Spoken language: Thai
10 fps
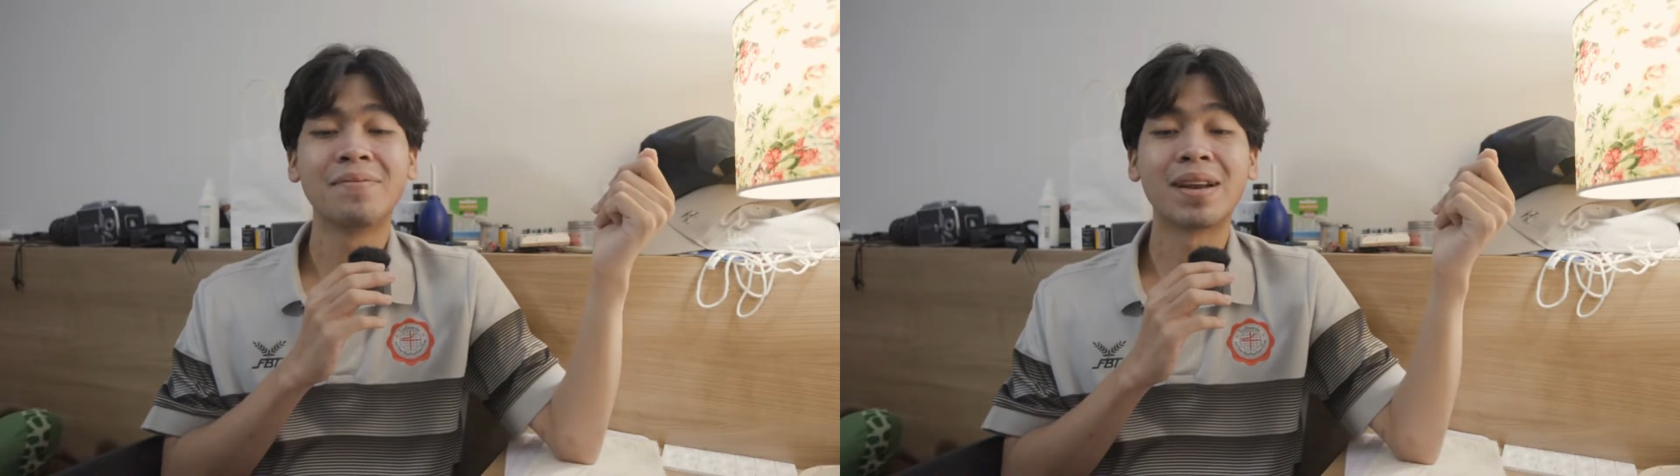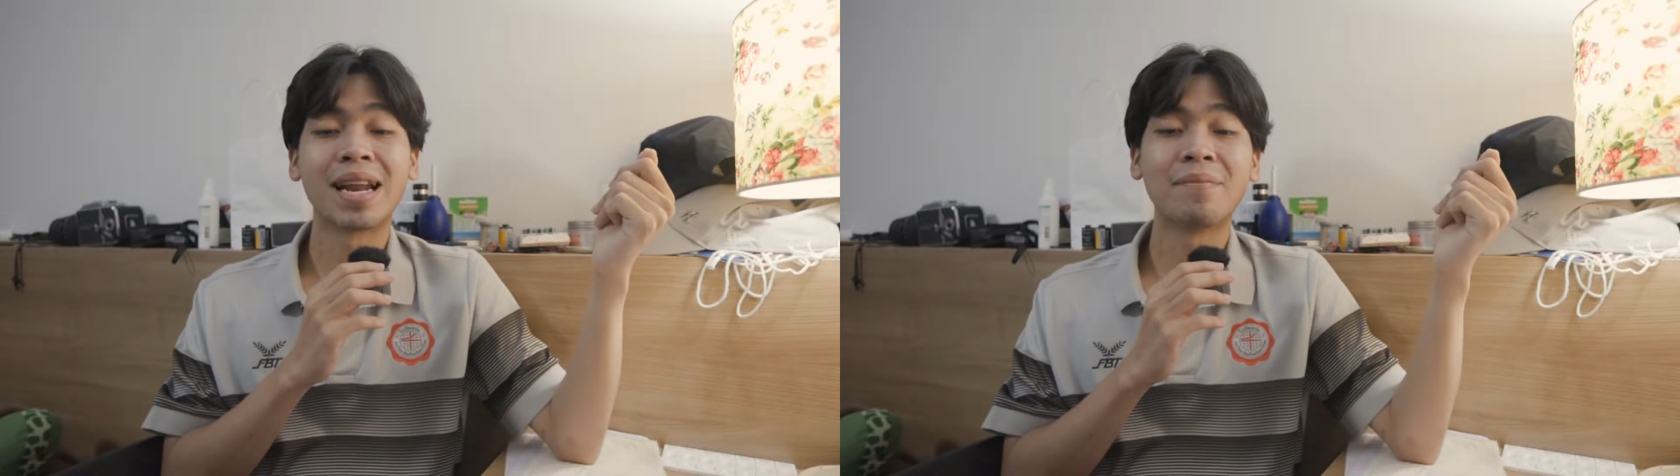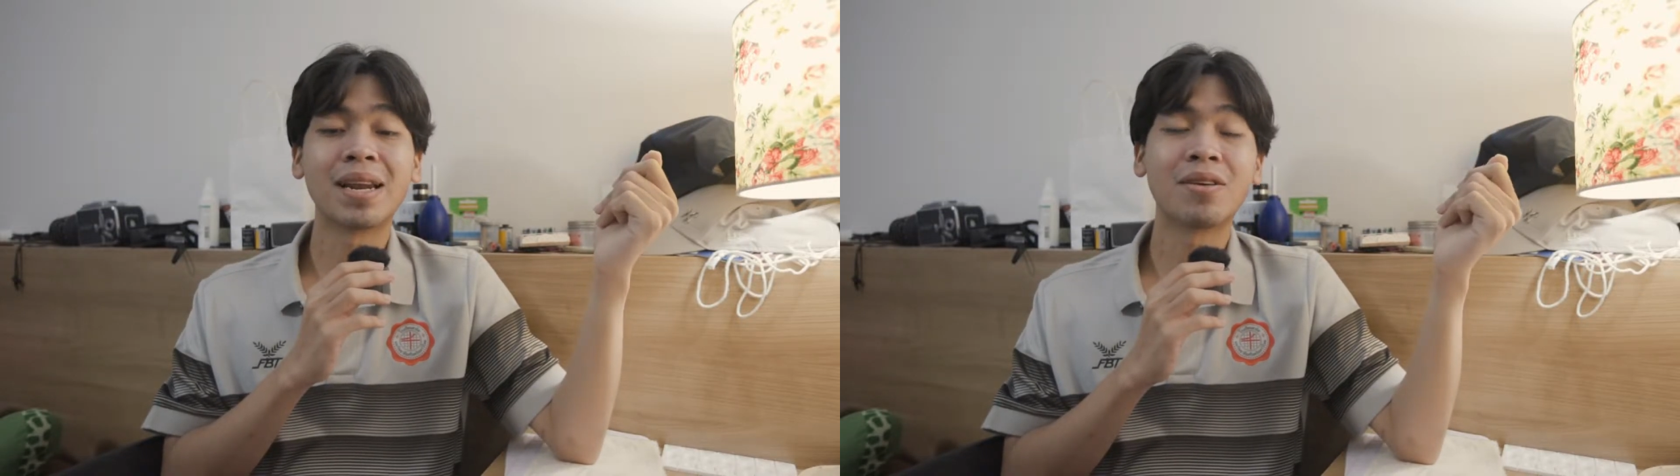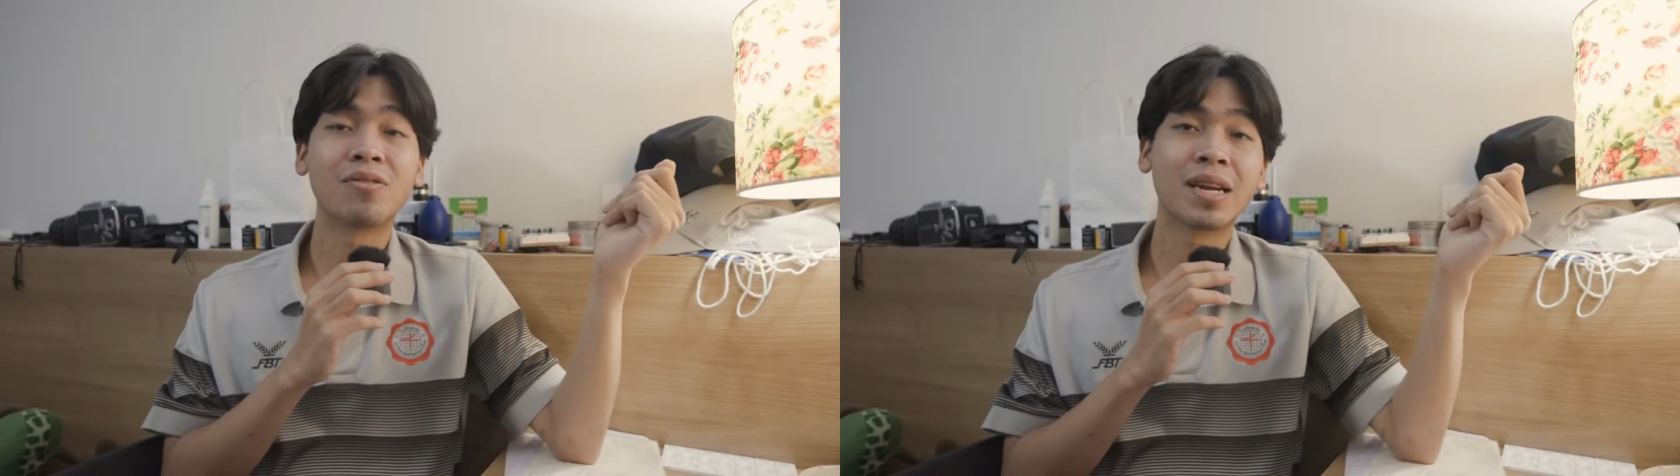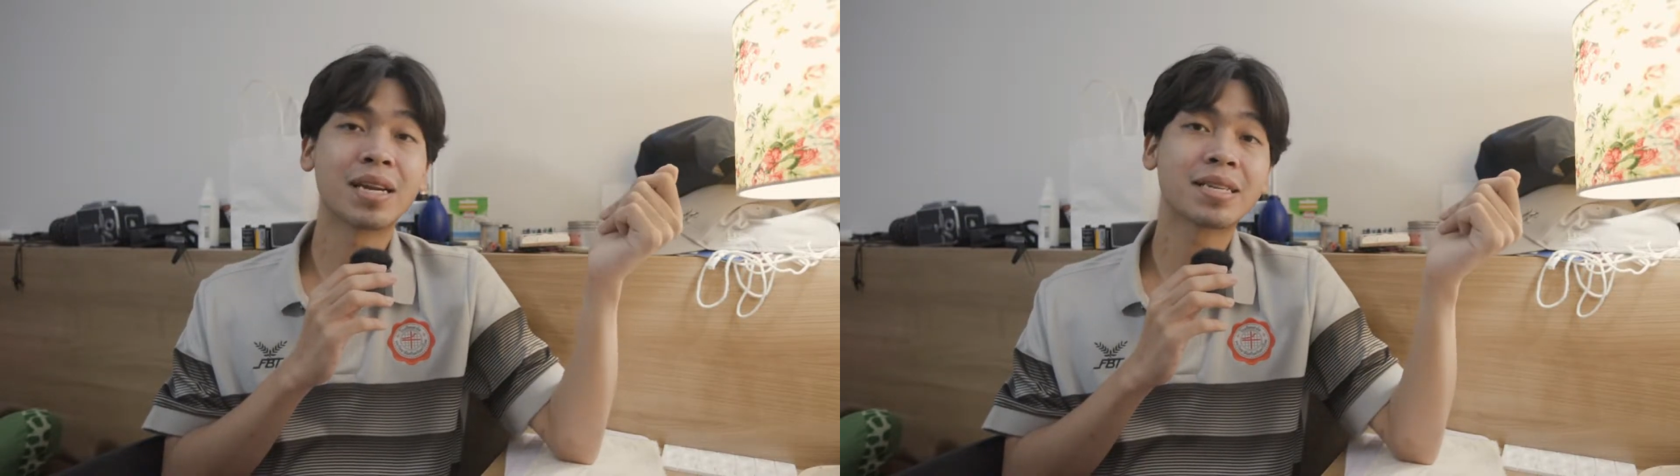มันทำให้เรา
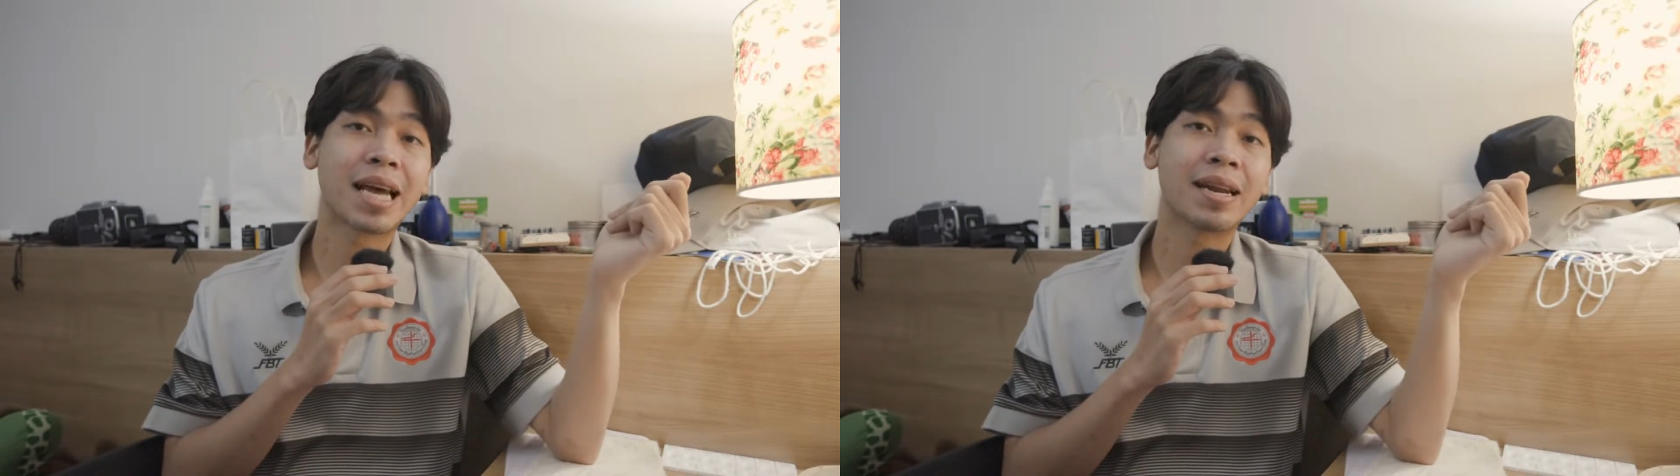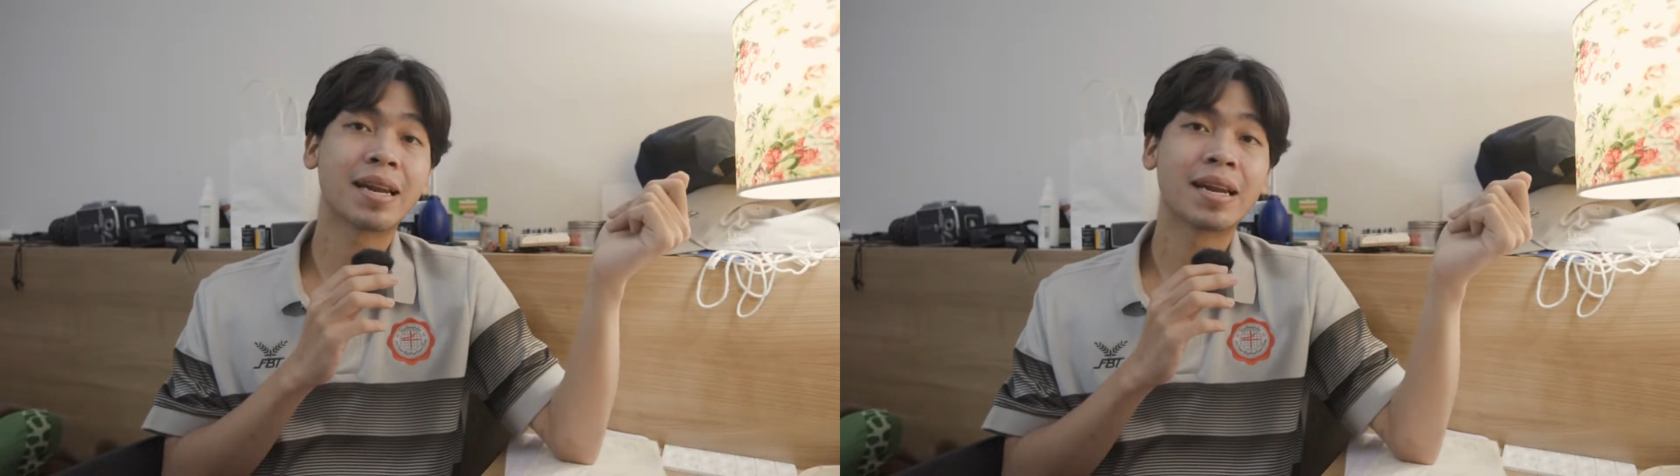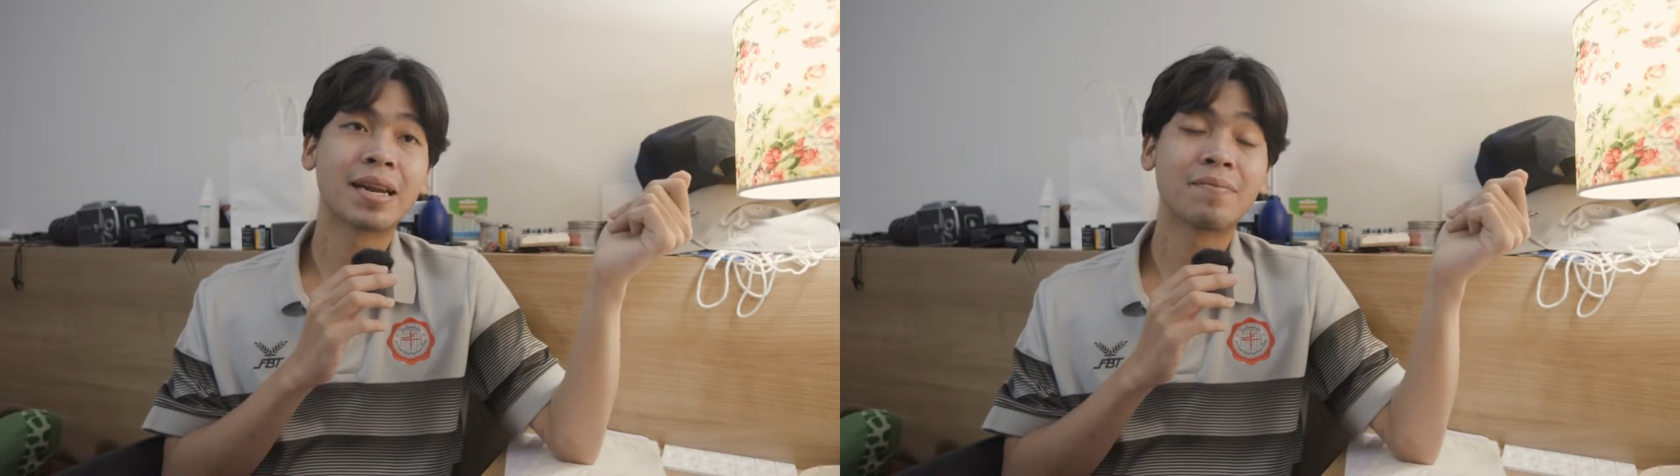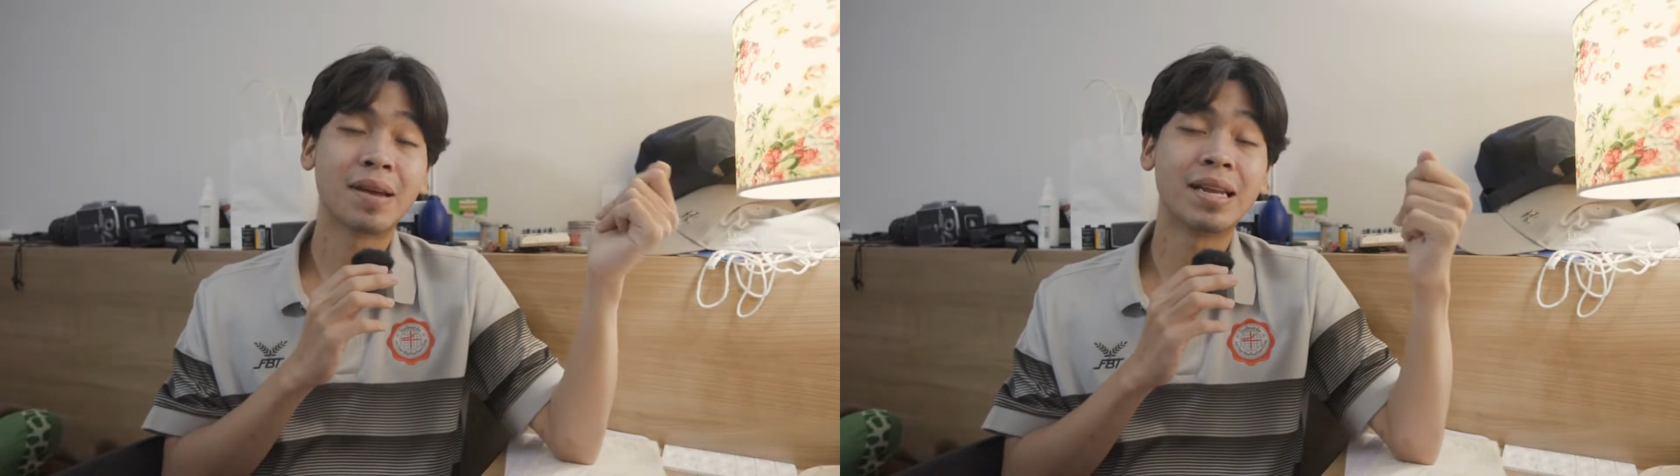ต้องเลื่อนจัดไป